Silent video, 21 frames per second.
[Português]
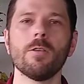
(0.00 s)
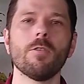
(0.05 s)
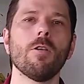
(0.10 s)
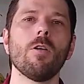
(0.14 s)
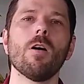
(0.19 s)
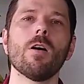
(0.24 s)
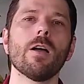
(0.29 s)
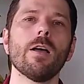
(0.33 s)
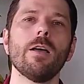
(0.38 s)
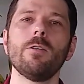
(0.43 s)

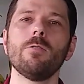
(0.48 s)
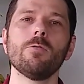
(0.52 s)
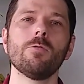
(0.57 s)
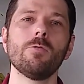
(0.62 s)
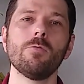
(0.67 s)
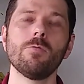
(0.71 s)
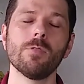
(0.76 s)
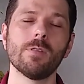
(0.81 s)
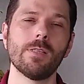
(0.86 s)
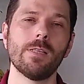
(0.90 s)
coloca aí uns
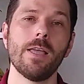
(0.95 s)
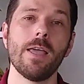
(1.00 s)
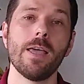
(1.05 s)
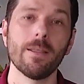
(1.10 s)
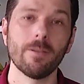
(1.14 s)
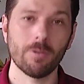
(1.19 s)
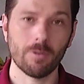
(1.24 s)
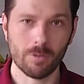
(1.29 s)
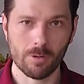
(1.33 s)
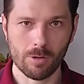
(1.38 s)

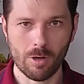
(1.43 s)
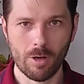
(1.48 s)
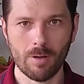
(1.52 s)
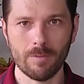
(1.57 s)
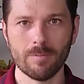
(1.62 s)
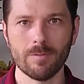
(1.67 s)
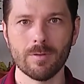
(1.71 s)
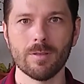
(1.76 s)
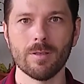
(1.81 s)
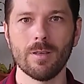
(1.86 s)
200
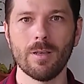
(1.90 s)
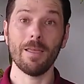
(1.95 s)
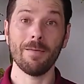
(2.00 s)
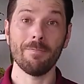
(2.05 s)
ovos.